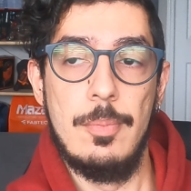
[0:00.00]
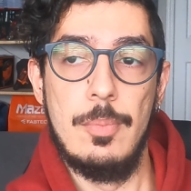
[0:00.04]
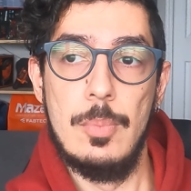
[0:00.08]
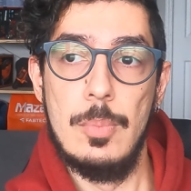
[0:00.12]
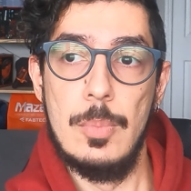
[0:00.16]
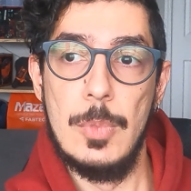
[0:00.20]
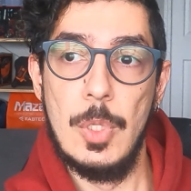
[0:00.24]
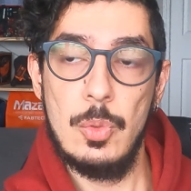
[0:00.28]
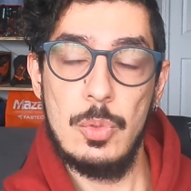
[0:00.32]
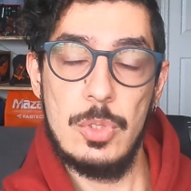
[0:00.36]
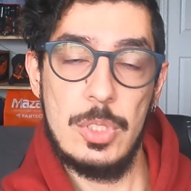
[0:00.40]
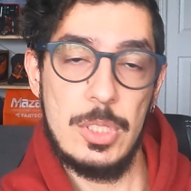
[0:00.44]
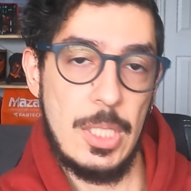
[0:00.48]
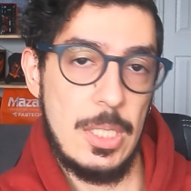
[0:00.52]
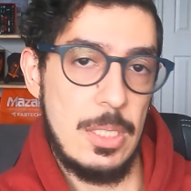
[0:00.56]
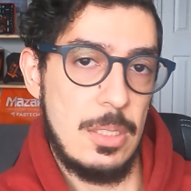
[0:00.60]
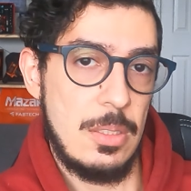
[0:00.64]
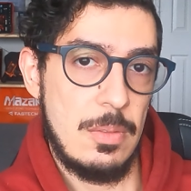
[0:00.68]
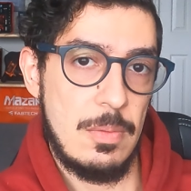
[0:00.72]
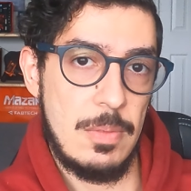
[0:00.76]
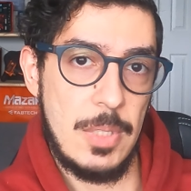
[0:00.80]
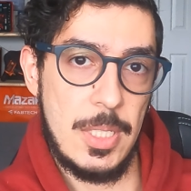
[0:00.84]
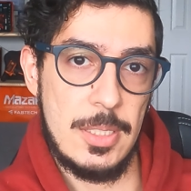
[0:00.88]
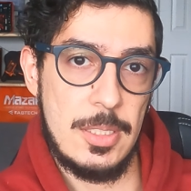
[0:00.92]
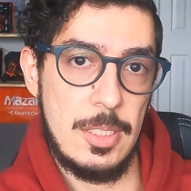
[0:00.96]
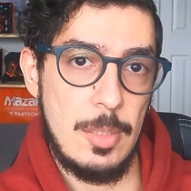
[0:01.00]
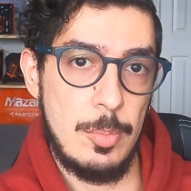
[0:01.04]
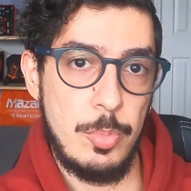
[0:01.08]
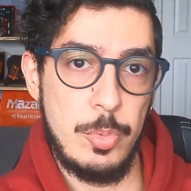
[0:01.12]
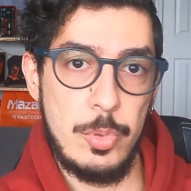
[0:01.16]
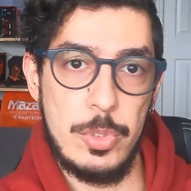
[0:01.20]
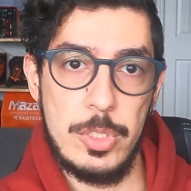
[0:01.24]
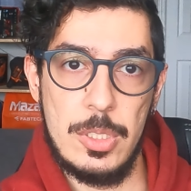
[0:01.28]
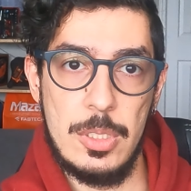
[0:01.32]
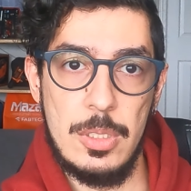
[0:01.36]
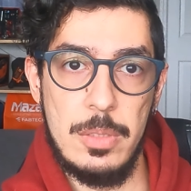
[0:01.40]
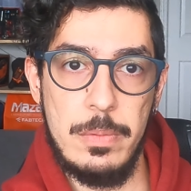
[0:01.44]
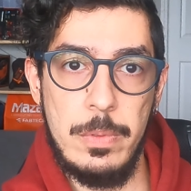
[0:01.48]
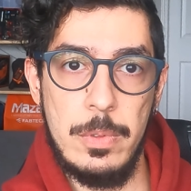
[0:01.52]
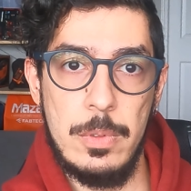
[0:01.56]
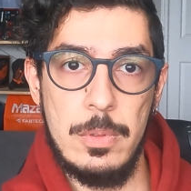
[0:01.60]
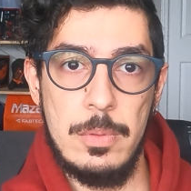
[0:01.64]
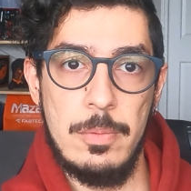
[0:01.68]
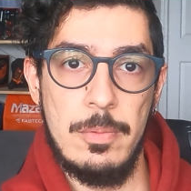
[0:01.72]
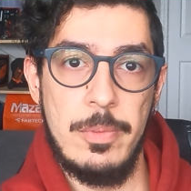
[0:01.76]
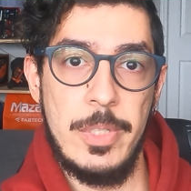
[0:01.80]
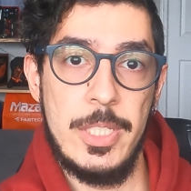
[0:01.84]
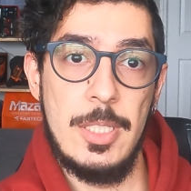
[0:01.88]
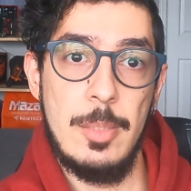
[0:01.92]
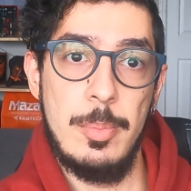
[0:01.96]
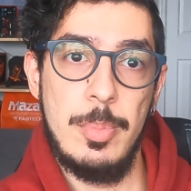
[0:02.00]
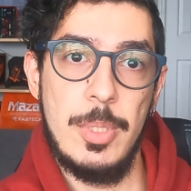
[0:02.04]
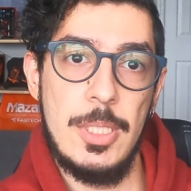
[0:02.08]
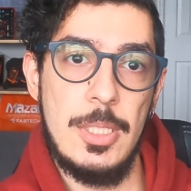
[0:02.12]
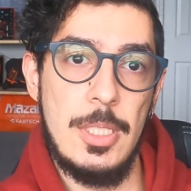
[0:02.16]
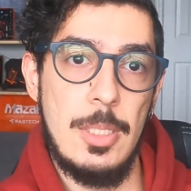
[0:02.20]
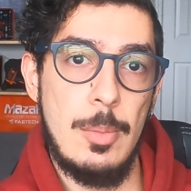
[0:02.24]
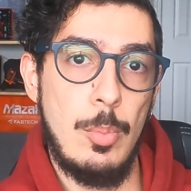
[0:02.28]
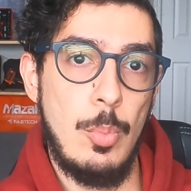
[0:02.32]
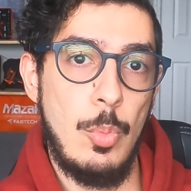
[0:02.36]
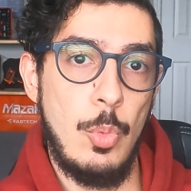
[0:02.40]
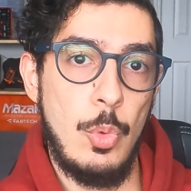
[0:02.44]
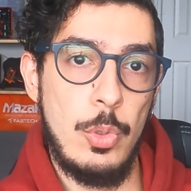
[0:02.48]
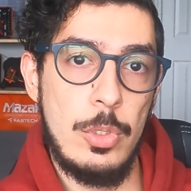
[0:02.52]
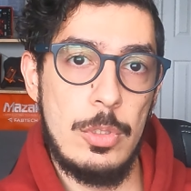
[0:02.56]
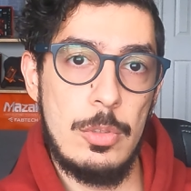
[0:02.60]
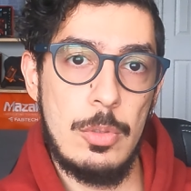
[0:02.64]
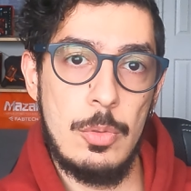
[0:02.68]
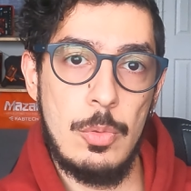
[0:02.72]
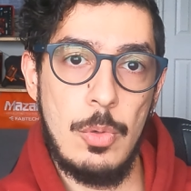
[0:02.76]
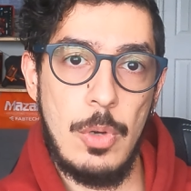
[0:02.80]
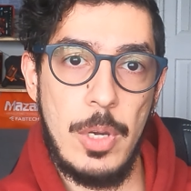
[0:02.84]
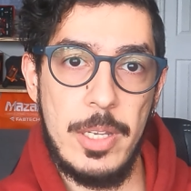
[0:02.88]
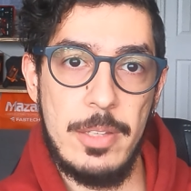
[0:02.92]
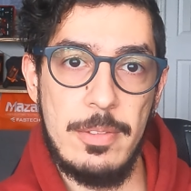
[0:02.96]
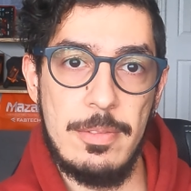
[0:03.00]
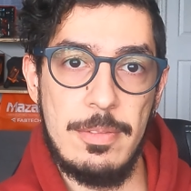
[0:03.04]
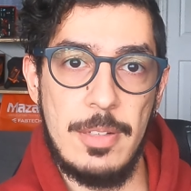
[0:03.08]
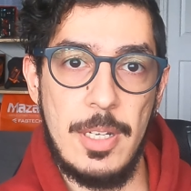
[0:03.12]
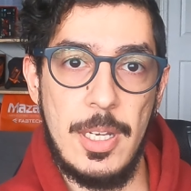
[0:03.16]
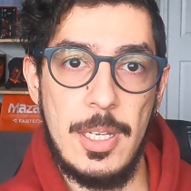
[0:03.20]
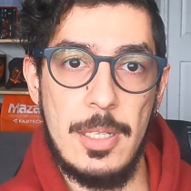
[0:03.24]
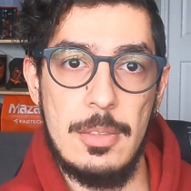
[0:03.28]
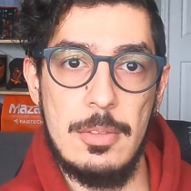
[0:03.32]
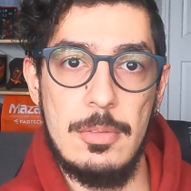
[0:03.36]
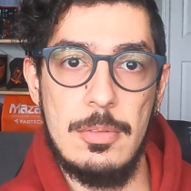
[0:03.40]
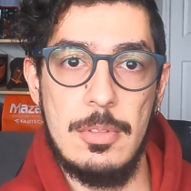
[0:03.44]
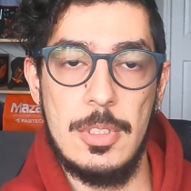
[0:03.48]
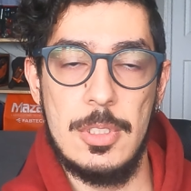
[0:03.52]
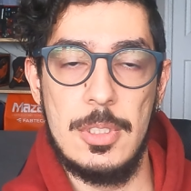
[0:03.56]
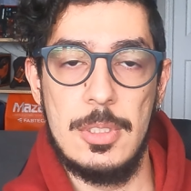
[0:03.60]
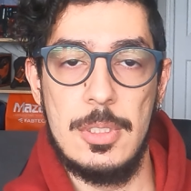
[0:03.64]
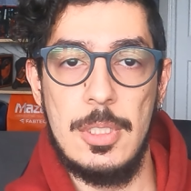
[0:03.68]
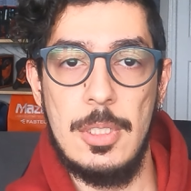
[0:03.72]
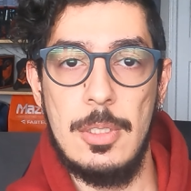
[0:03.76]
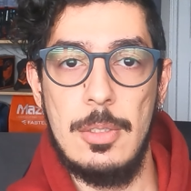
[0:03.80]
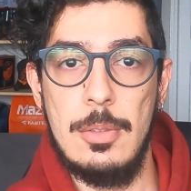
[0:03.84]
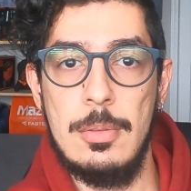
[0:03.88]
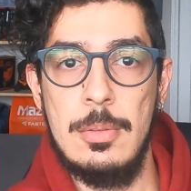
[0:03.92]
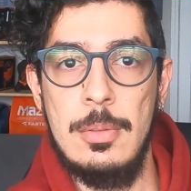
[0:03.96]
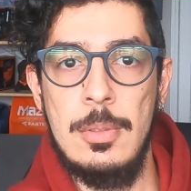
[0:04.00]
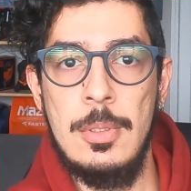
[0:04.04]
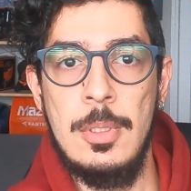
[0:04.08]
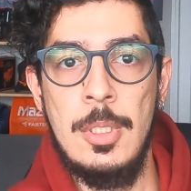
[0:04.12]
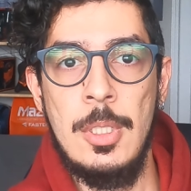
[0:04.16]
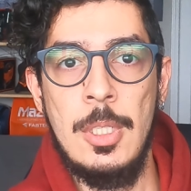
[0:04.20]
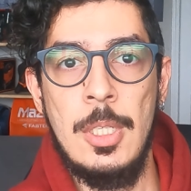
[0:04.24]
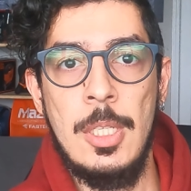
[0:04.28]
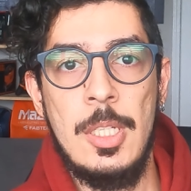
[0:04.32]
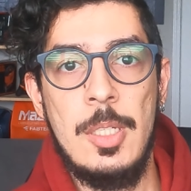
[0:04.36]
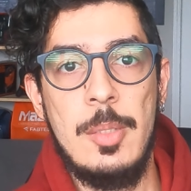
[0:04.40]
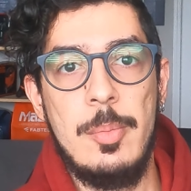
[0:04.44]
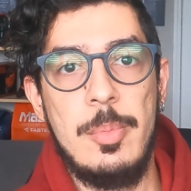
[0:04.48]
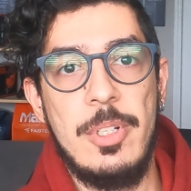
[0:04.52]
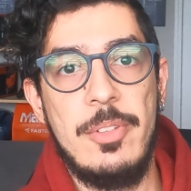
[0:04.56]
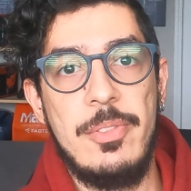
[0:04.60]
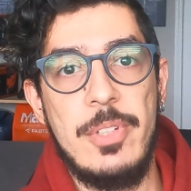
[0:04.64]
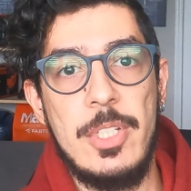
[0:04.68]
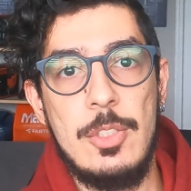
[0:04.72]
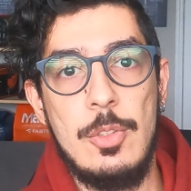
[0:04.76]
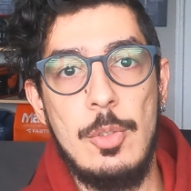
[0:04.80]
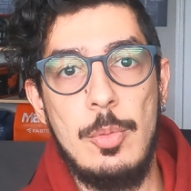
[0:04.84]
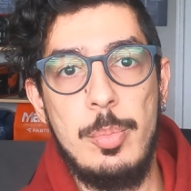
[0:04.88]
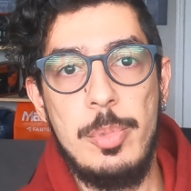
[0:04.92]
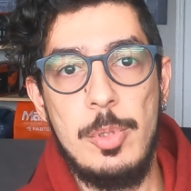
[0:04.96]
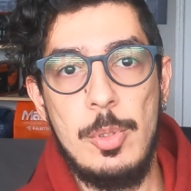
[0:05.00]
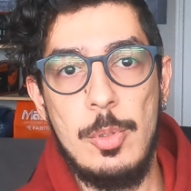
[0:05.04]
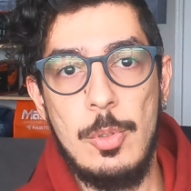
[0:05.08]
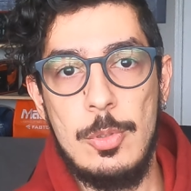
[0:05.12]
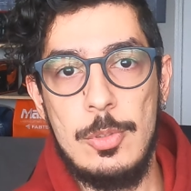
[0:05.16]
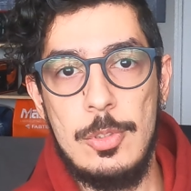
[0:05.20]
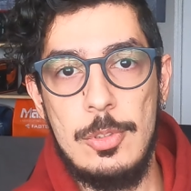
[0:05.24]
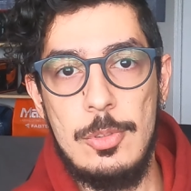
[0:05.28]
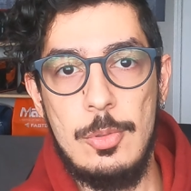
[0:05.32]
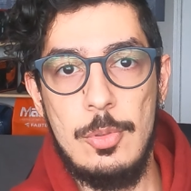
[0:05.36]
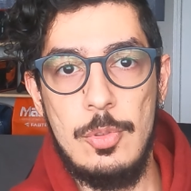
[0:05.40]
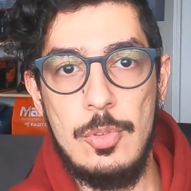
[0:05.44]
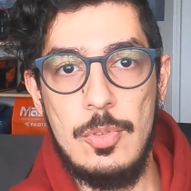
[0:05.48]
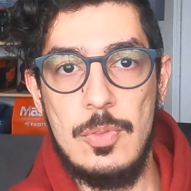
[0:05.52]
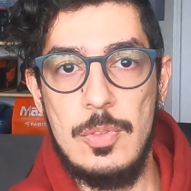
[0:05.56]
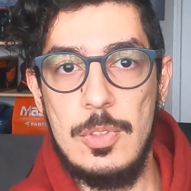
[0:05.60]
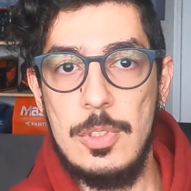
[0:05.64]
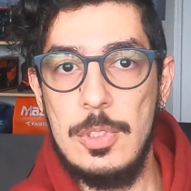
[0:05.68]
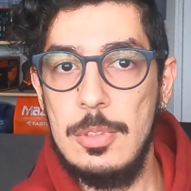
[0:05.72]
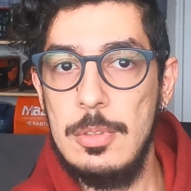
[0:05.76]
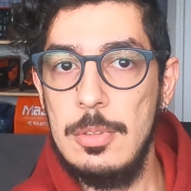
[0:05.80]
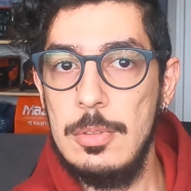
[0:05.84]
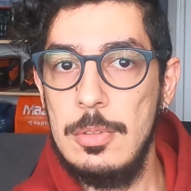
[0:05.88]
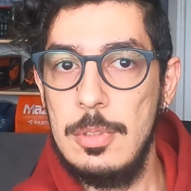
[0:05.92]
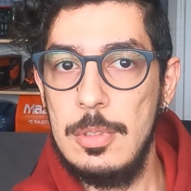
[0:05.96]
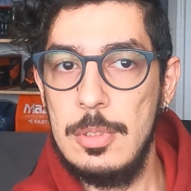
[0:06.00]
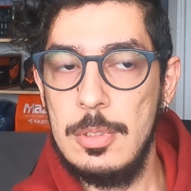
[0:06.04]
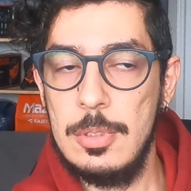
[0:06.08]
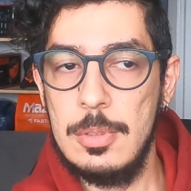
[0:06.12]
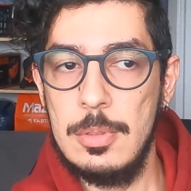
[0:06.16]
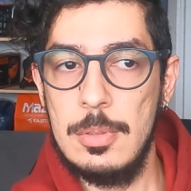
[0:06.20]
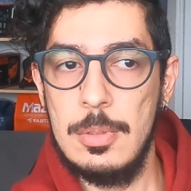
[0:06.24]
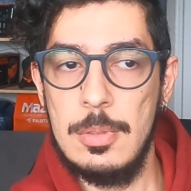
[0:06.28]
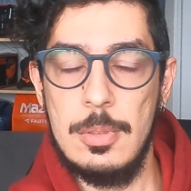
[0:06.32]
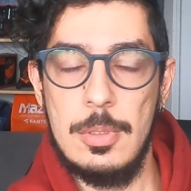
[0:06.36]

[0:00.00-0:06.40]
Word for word: não sei se vai ser possível, vai depender muito do Wi-Fi do hotel para fazer o upload dos vídeos.